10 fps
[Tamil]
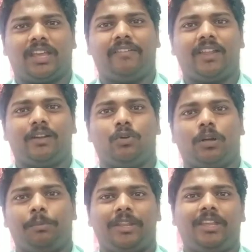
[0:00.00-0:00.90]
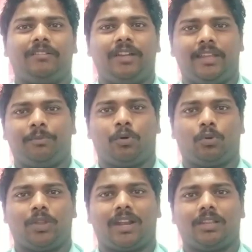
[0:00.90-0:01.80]
தேவையான அளவுக்கு பெரிய வண்டி இப்போ
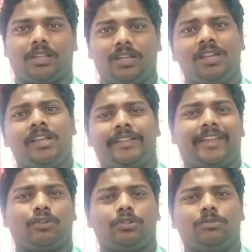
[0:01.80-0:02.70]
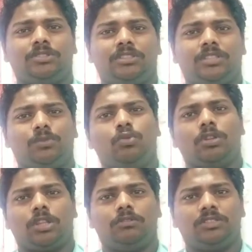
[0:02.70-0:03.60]
ஒரு உதாரணத்துக்கு இரநூத்தம்பது சிசி
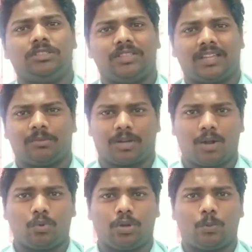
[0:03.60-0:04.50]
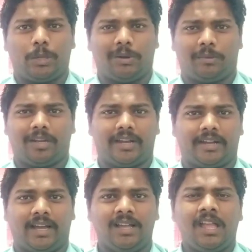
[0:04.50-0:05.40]
முந்நூற்றி இருபது சிசி அந்த மாதிரிலாம் கொடுக்க முடியுமா அப்படின்னு
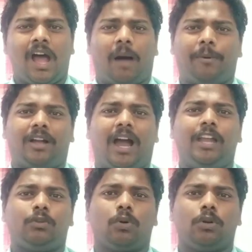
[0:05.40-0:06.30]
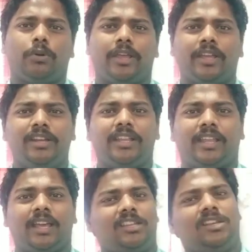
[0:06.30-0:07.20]
கேட்டால் அப்போ காயில் கோர்னுடைய
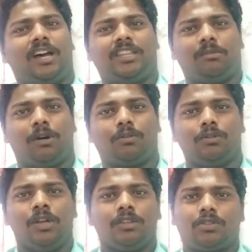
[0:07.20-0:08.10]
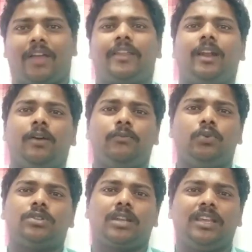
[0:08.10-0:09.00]
எண்ணிக்கை இன்னும் அதிகமாகும் ஸோ அதனால்
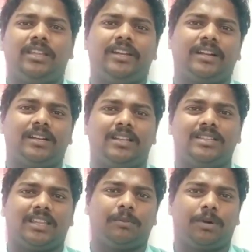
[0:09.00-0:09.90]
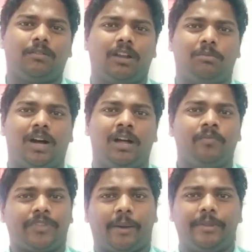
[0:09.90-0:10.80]
ஃபியூச்சரில் இதே டெக்னாலஜி அந்த பக்கம் வருமா
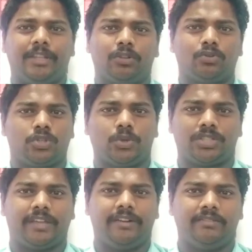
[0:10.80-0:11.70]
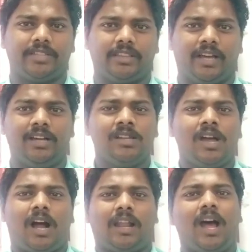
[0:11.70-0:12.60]
அப்படிங்கிறது கொஞ்சம் யோசிக்க வேண்டிய விஷயம் தான்
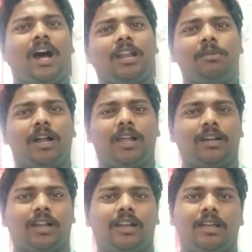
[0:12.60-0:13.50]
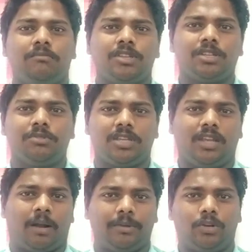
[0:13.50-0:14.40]
ஆனால் ஆரம்ப காலகட்டங்களில் மிஷி
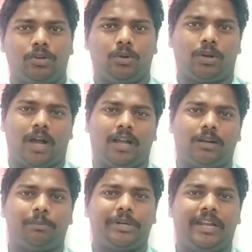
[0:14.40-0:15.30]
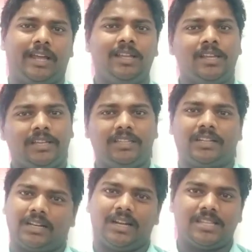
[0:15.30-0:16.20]
அப்படிங்கக்கூடிய ஒரு கார் கம்பெனியில் இந்த
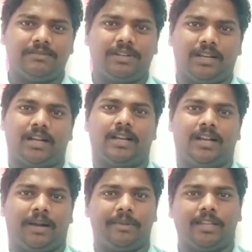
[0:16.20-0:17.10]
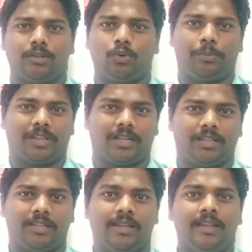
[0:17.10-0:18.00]
டெக்னாலஜி விட்டுருக்காங்க அப்படிங்கிறது
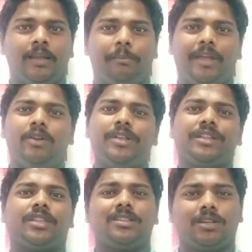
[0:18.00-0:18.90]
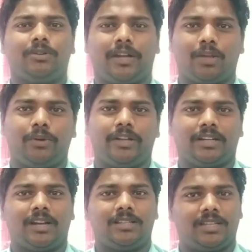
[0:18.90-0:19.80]
குறிப்பிடத்தக்கது மேலும் நீங்கள் தெரிஞ்சுக்கணும்னு நினைக்கக்கூடிய
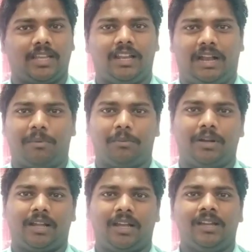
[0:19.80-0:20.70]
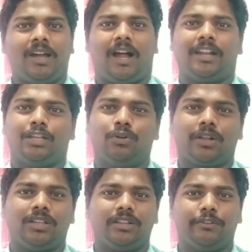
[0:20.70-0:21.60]
டெக்னாலஜி கீழே கமெண்ட் பண்ணுங்கள் அண்ட்
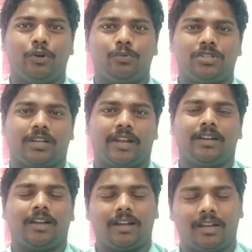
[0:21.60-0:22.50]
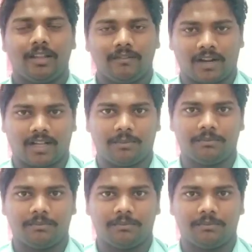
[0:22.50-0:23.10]
இதோட இந்த வீடியோ முடிச்சுக்கிறேன் நன்றி வணக்கம்